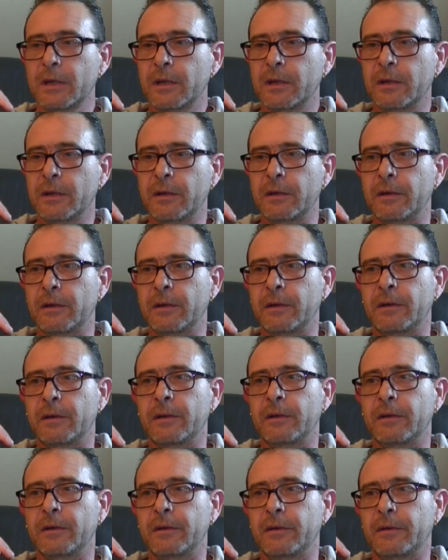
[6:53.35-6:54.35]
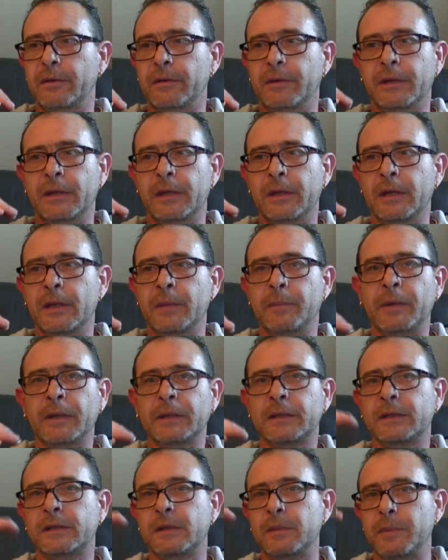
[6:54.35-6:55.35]
Euh, et
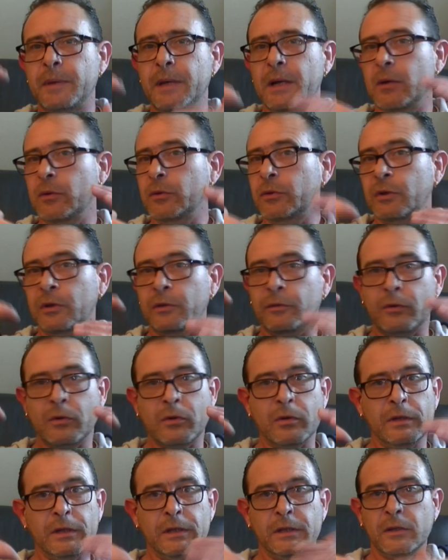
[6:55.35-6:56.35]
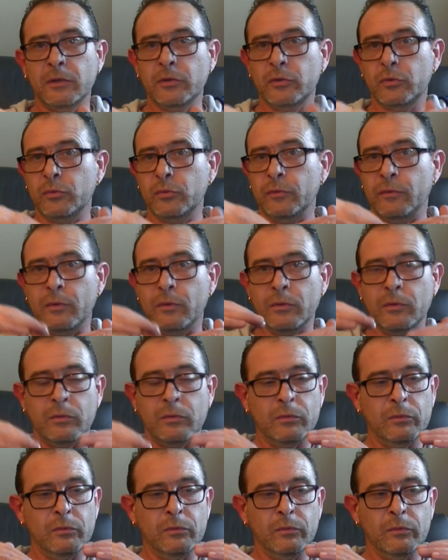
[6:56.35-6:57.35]
participer à la hauteur de vos connaissances ou de vos,
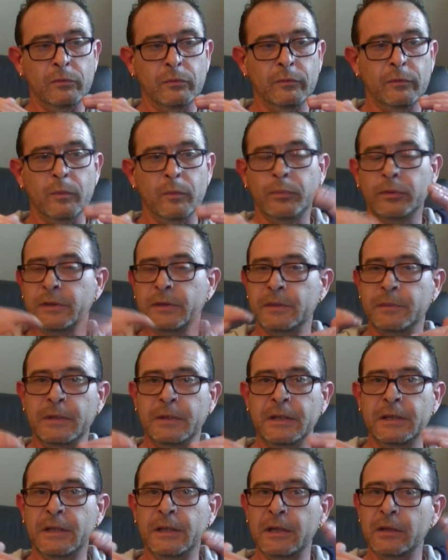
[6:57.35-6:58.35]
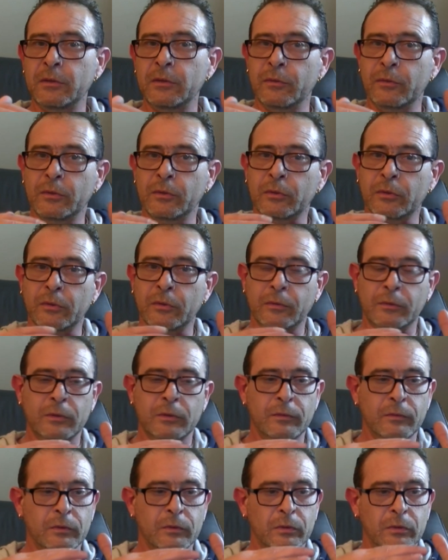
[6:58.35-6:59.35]
ou de, vos possibilités, de votre, de,
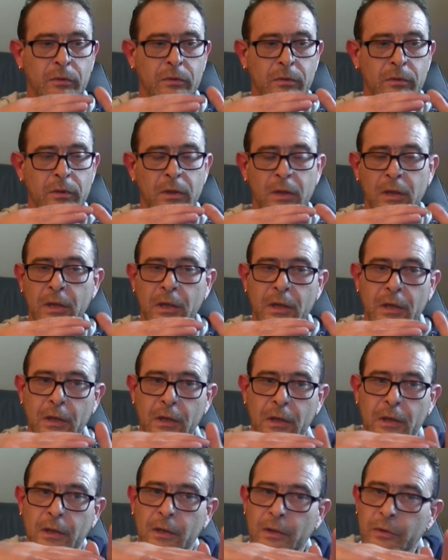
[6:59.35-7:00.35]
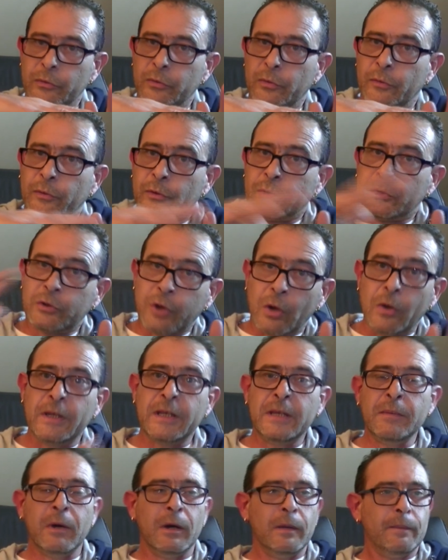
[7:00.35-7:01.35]
votre, de votre temps
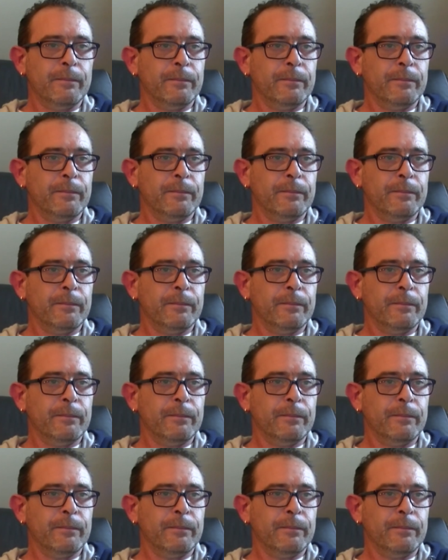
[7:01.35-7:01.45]
libre,